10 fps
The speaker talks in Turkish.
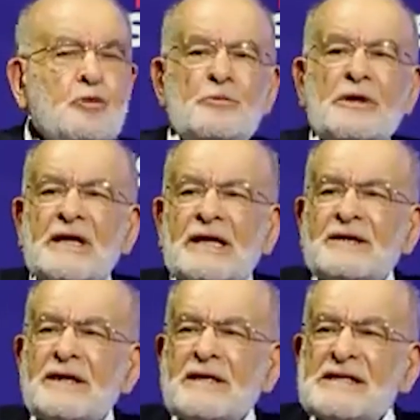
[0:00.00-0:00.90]
bu
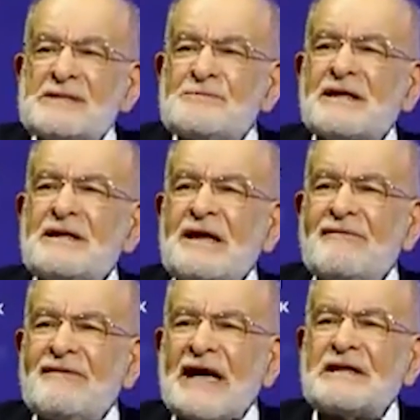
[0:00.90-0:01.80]
milletin
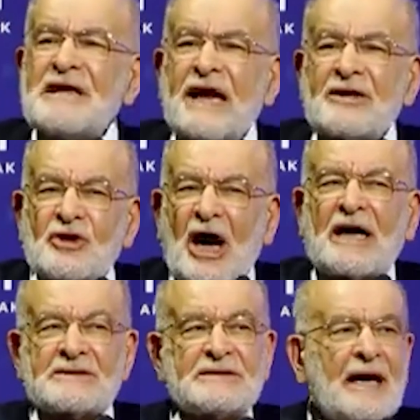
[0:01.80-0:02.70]
hizmetine verecek
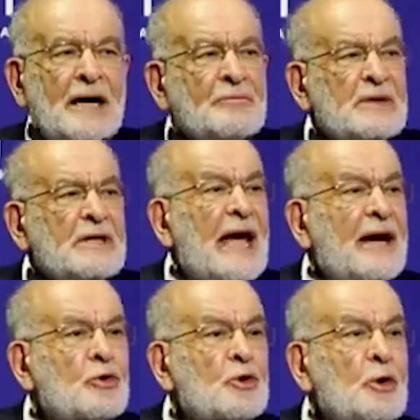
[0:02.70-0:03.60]
tarzda
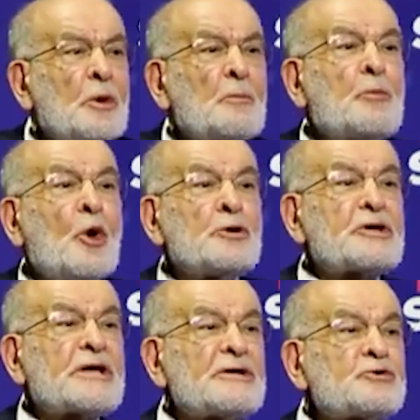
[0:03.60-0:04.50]
bir ekonomi
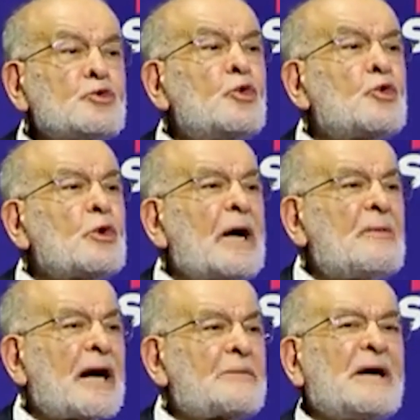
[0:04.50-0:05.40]
politikası
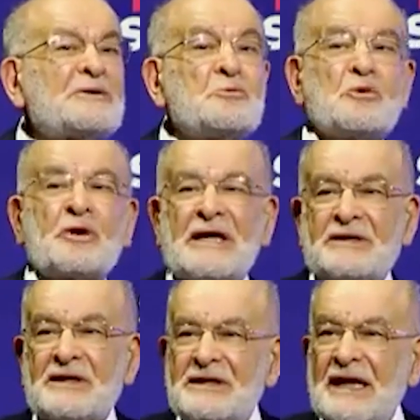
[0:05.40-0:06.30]
uygulamak
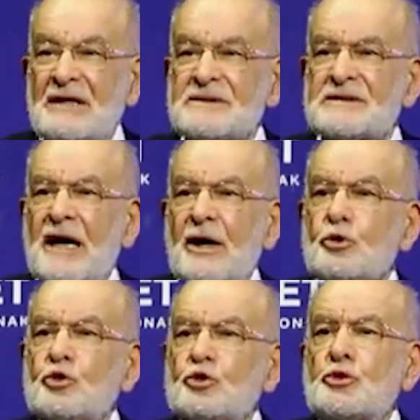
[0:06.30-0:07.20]
mecburiyetindeyiz.
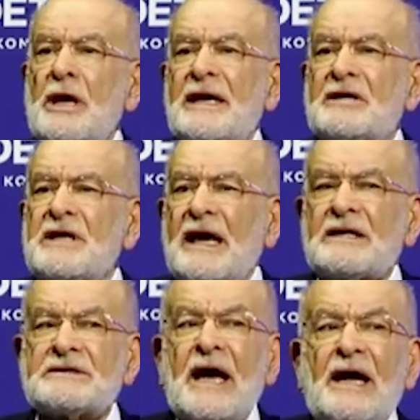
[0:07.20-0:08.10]

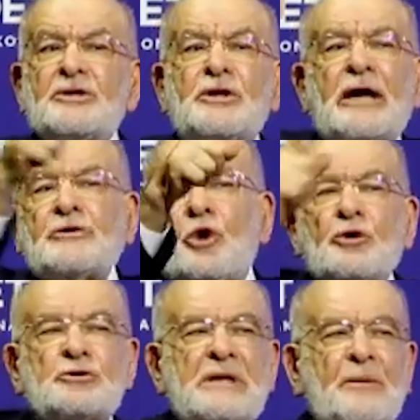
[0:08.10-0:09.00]
Güçleneceğiz.
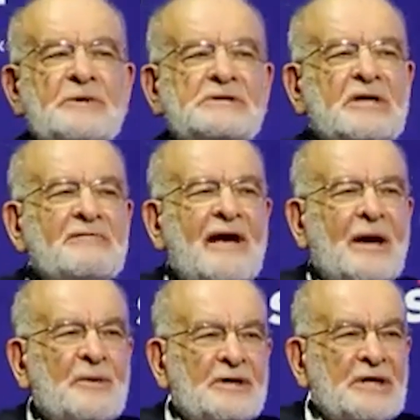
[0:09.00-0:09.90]
Teknolojide bir zirve
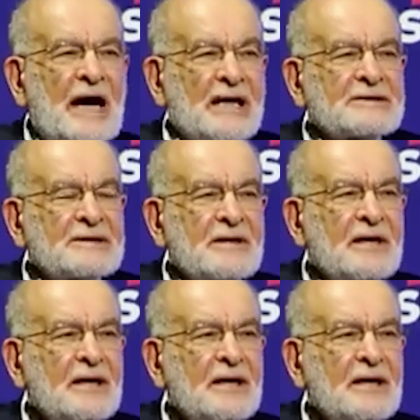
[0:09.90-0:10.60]
yapacağız.